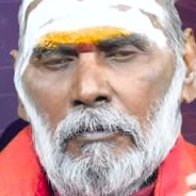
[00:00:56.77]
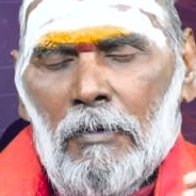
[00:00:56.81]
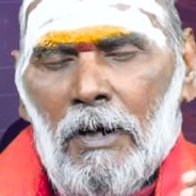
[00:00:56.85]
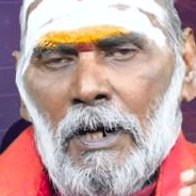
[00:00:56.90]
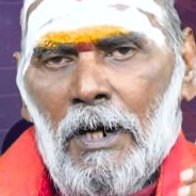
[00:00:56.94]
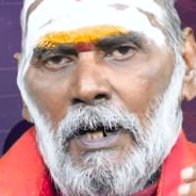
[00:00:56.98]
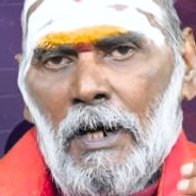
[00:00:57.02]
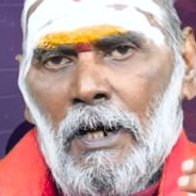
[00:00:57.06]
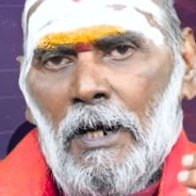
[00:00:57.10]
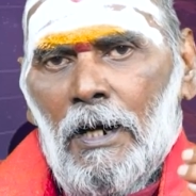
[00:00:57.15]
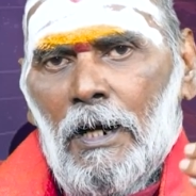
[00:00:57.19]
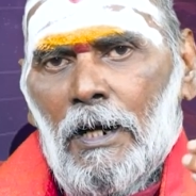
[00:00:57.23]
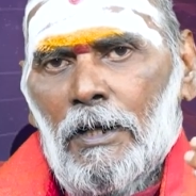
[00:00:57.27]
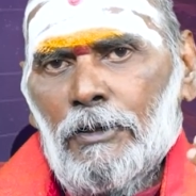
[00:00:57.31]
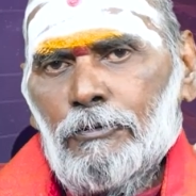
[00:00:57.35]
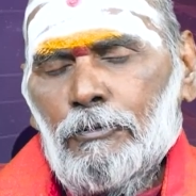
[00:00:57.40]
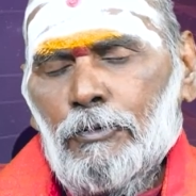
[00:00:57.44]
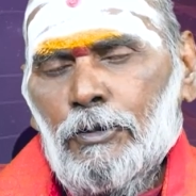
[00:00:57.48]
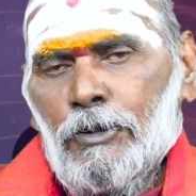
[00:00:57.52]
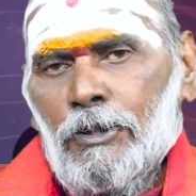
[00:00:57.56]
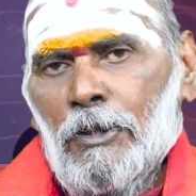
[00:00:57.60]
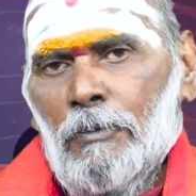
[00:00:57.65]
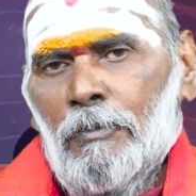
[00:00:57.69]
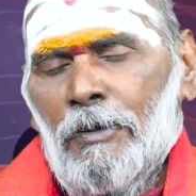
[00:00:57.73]
మహా
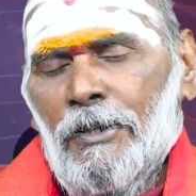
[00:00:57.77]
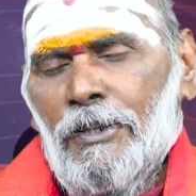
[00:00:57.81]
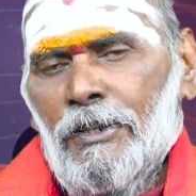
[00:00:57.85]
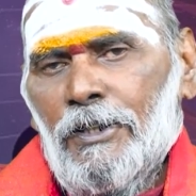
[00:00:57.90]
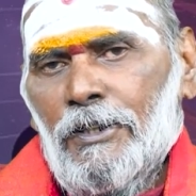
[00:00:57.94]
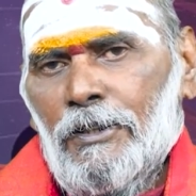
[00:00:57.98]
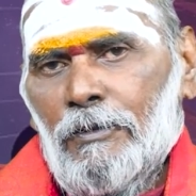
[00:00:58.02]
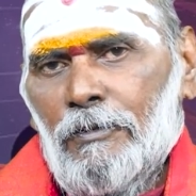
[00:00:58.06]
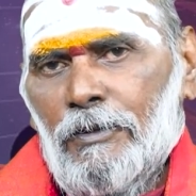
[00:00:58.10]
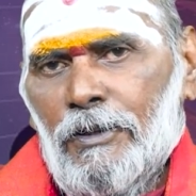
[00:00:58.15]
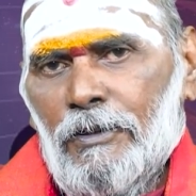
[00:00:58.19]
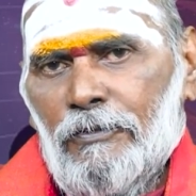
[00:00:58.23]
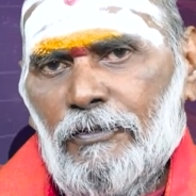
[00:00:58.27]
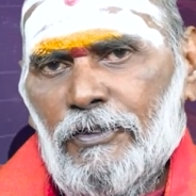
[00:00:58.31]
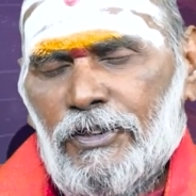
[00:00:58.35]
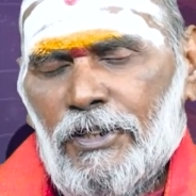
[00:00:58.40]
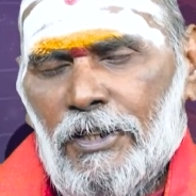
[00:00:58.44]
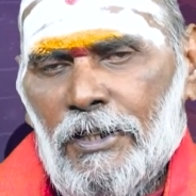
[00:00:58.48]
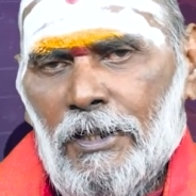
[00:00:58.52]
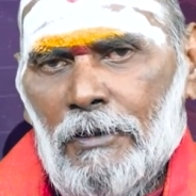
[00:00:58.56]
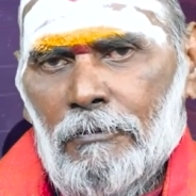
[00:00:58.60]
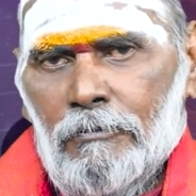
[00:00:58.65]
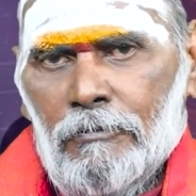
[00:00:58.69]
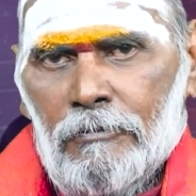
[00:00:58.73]
అద్భుతమైనటువంటి
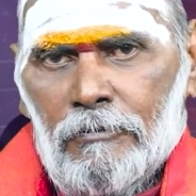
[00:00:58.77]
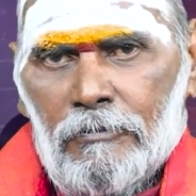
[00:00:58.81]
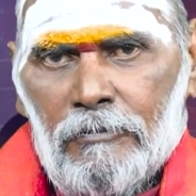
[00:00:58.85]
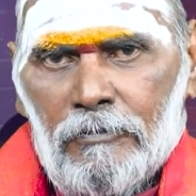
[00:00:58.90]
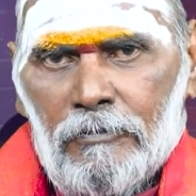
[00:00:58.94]
విషయం